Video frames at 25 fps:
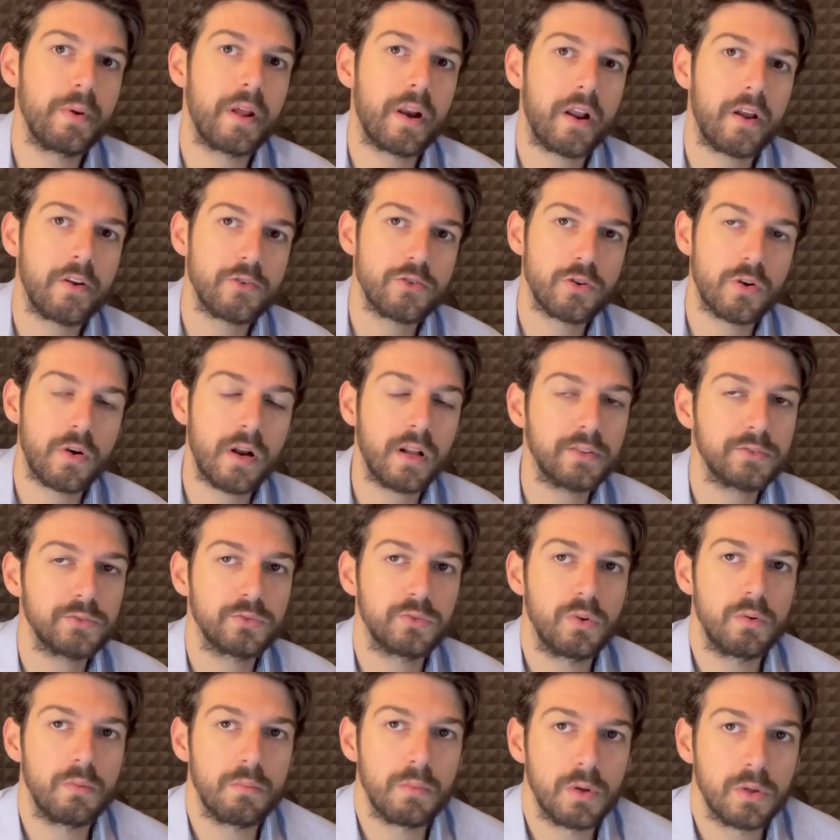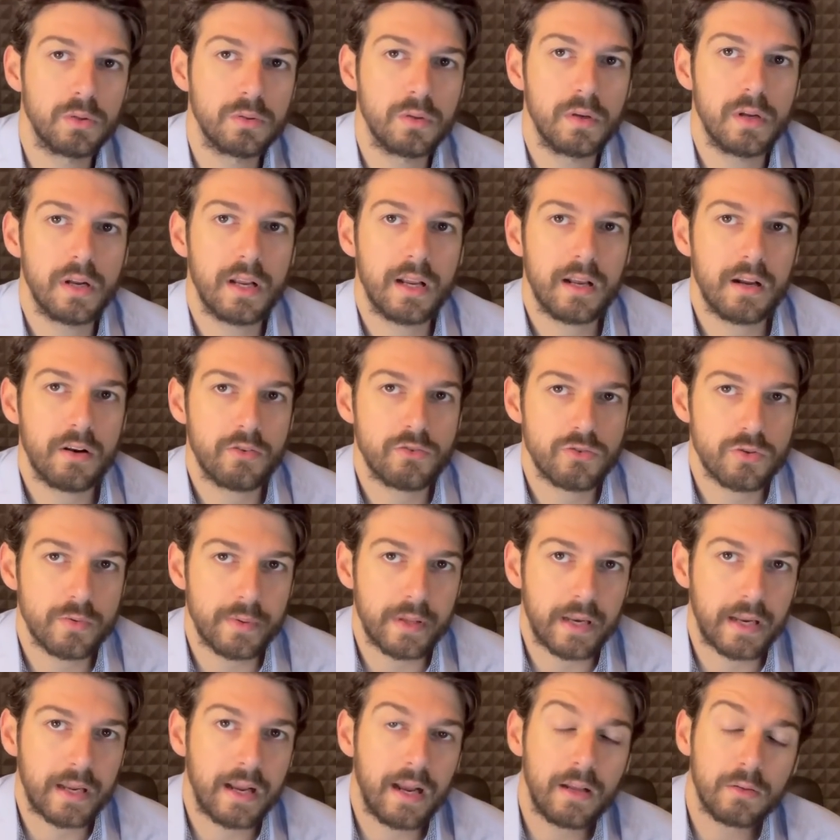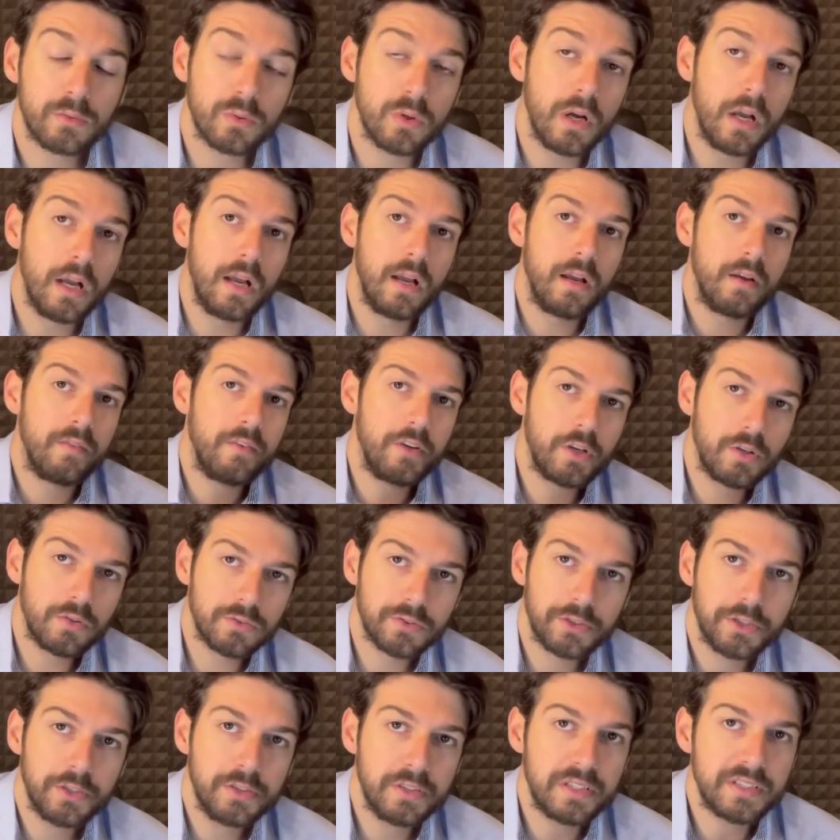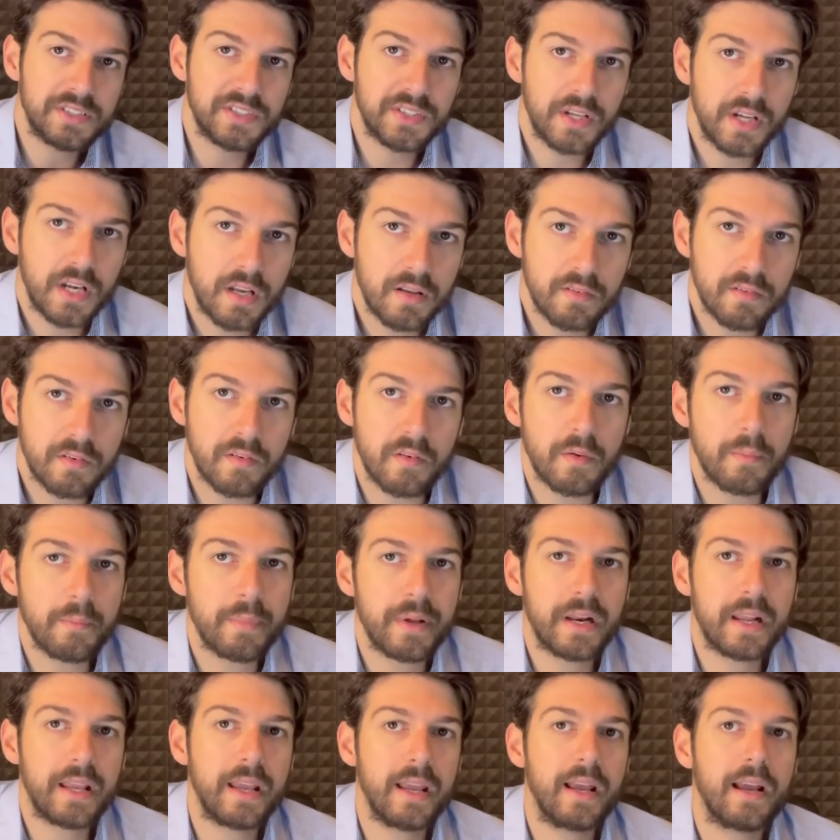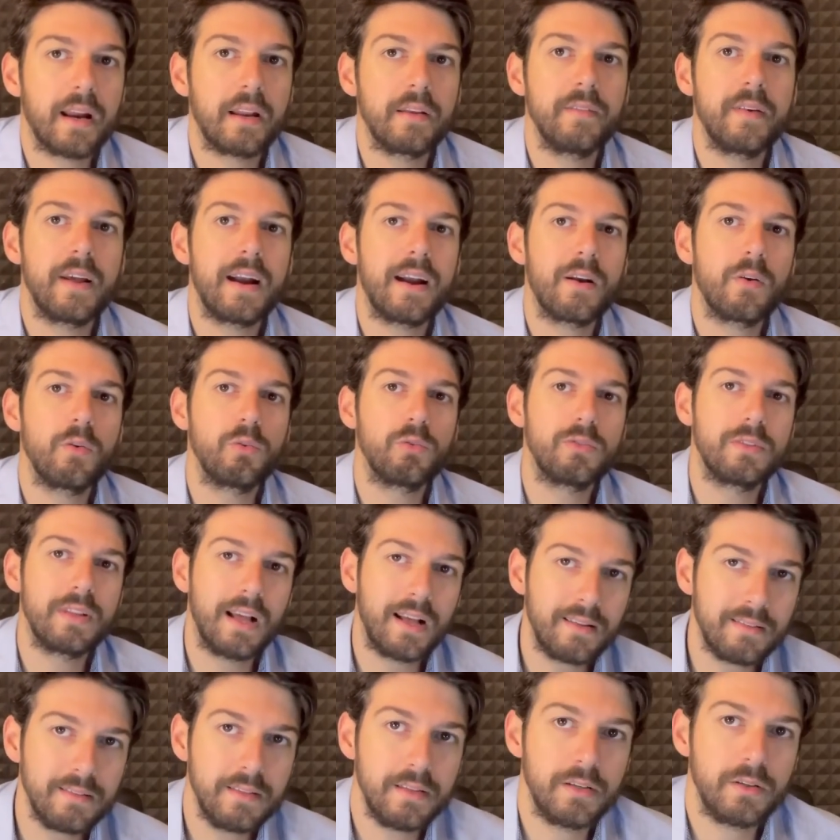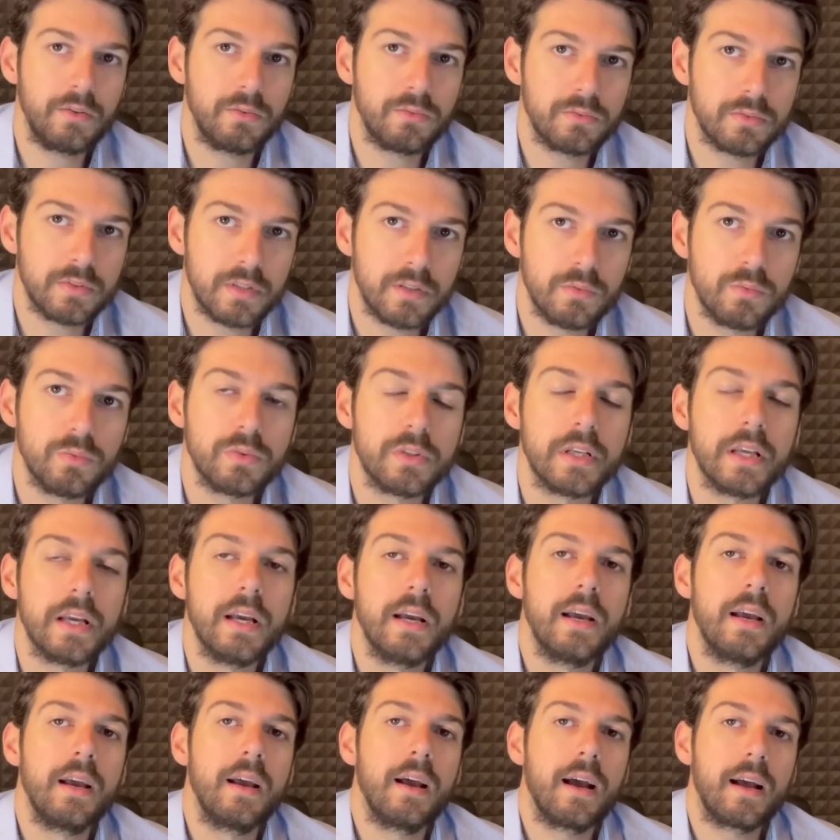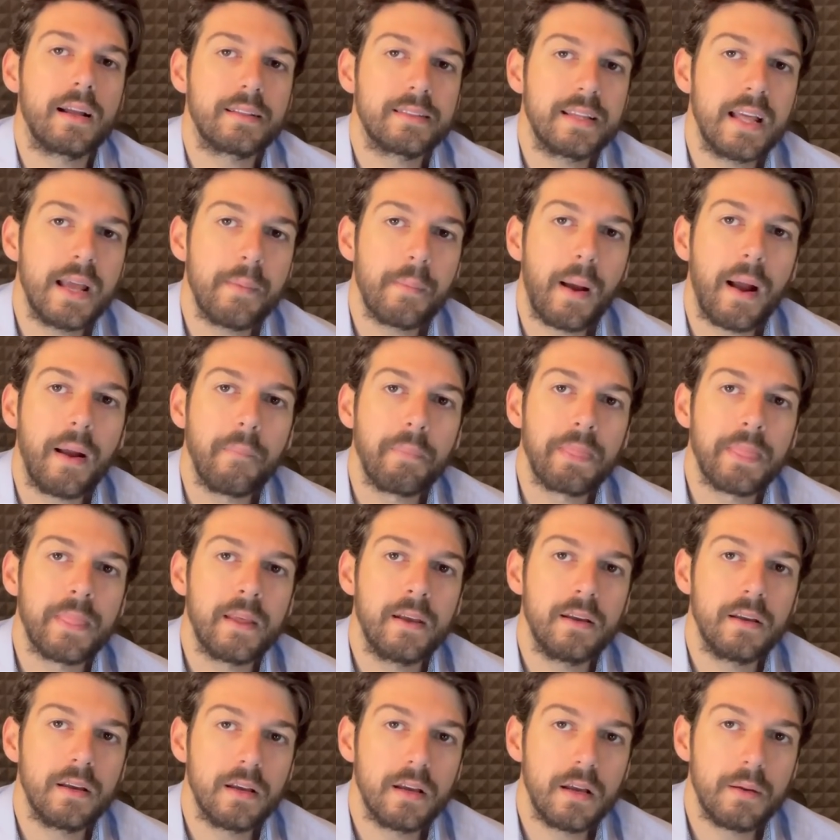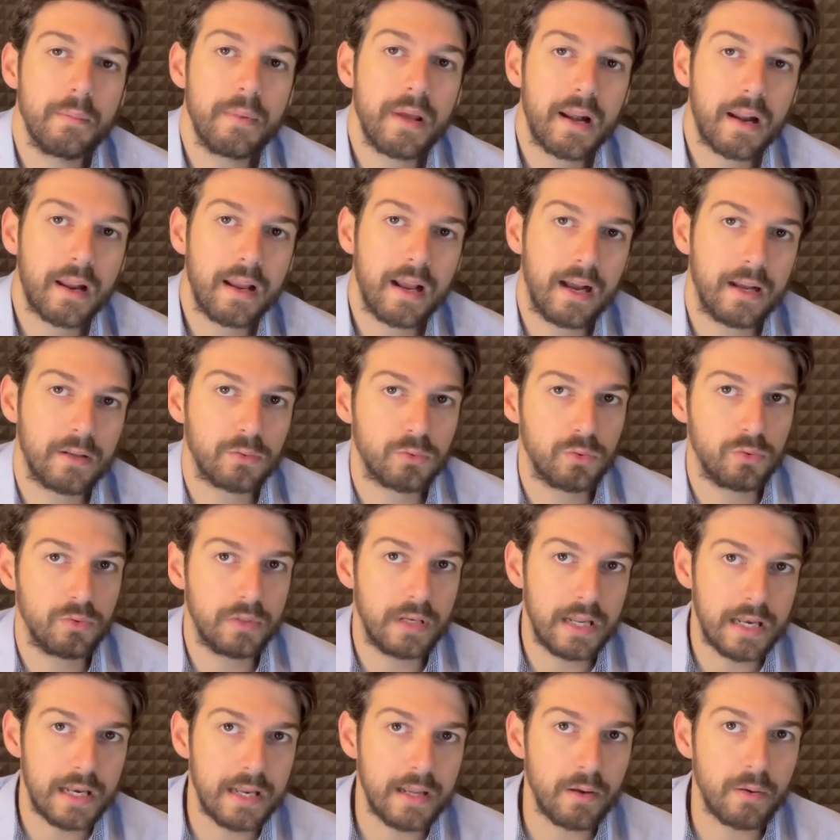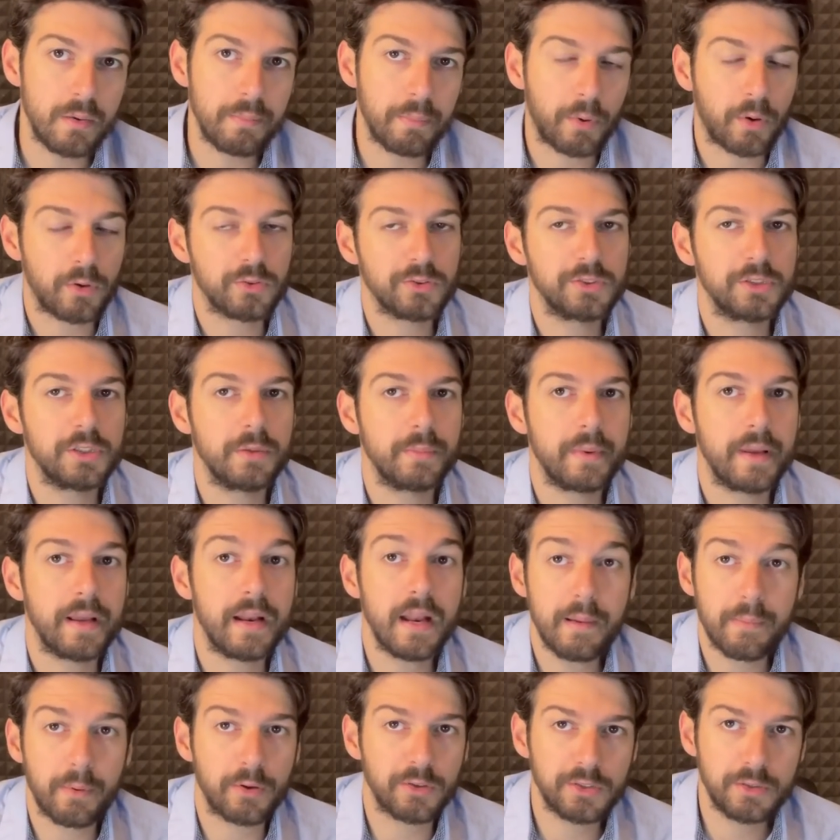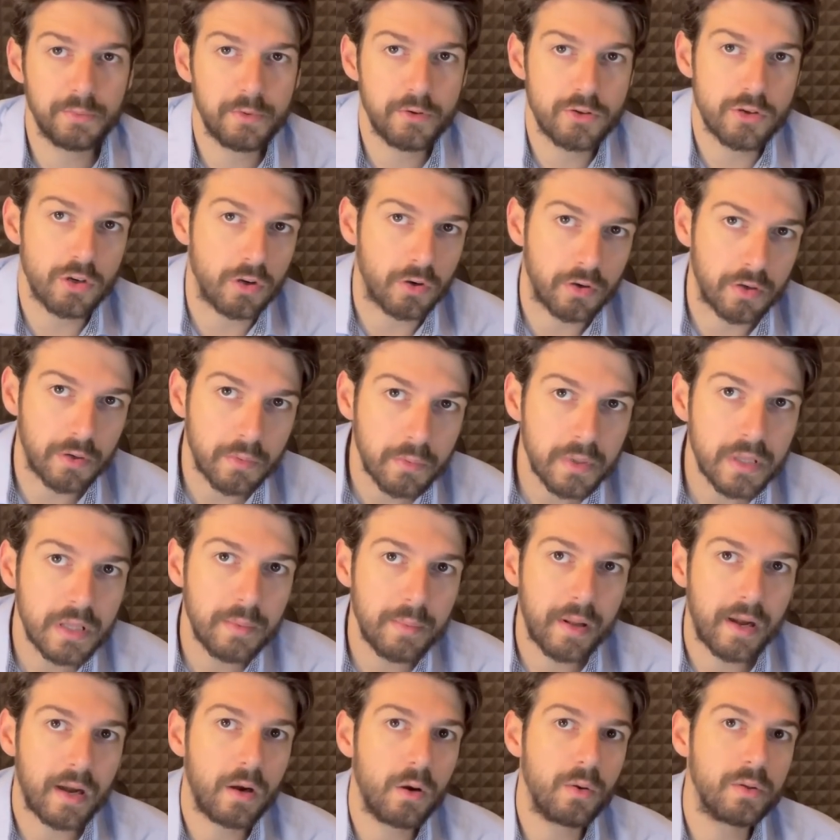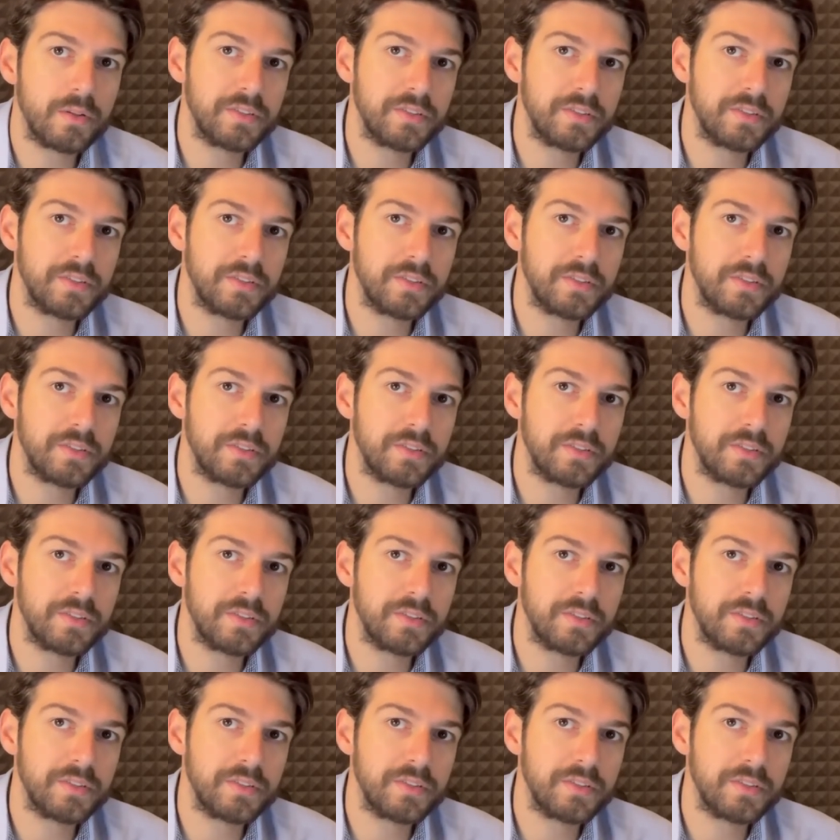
aggiornati sul mondo del calciomercato, vi consiglio di iscrivervi perché arriveranno tanti contenuti a tema eh, mercato prossime, nei prossimi giorni. Quindi mi raccomando,